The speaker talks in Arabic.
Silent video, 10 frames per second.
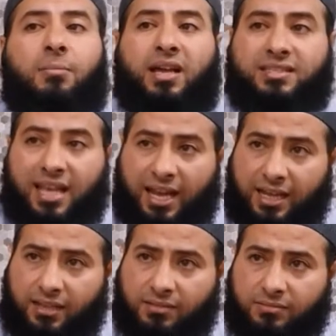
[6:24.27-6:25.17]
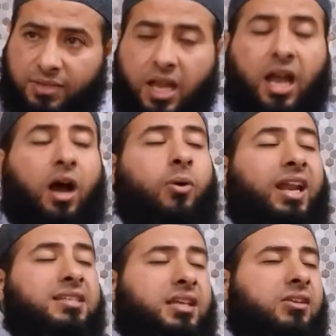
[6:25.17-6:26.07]
ما سعى
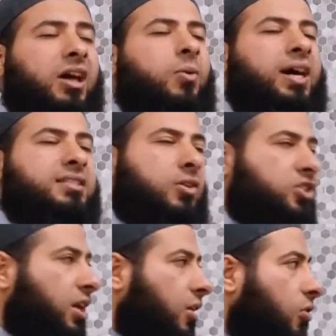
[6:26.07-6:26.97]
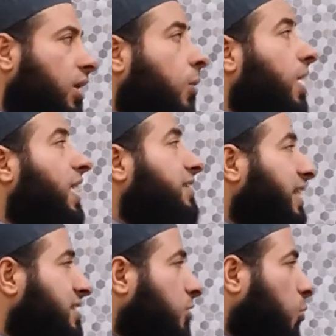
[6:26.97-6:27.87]
أوليس الله عز وجل قال ولا
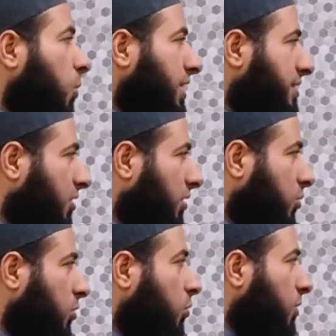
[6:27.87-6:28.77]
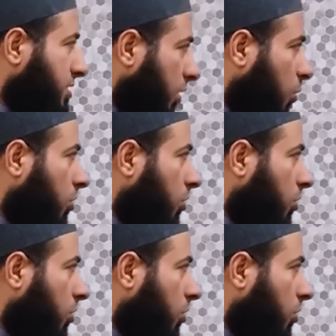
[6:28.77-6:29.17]
تزر وازرة وزر